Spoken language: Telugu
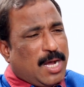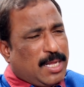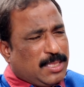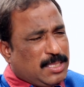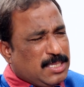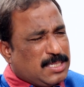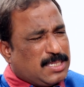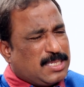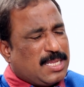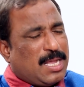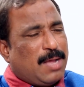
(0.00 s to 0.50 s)

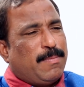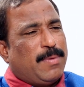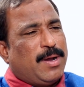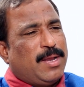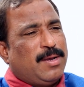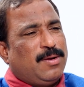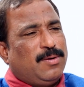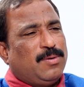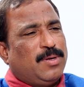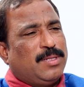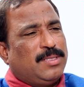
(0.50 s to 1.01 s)
అతి
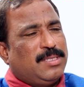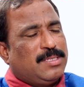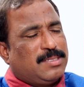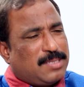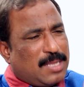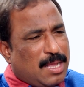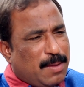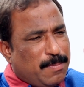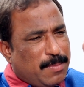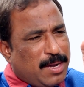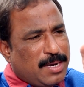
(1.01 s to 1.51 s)
సామాన్యుడు అతి
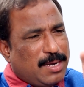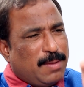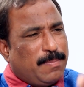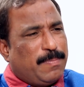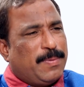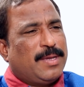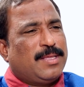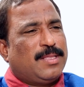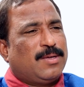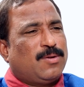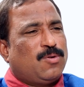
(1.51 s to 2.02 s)
సామాన్య
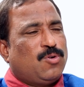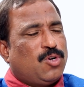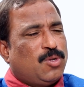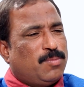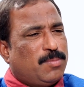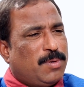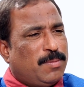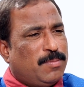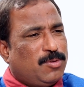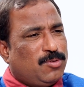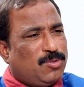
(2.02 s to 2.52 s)
పేద
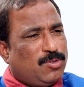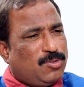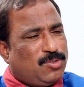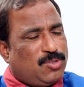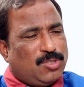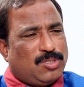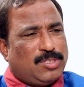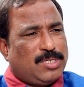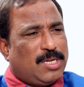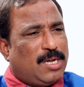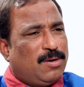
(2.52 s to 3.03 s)
కుటుంబం
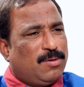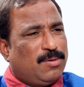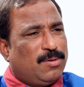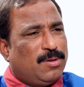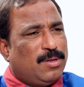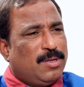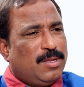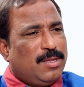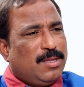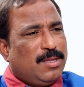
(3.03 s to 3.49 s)
నుంచి వచ్చాడు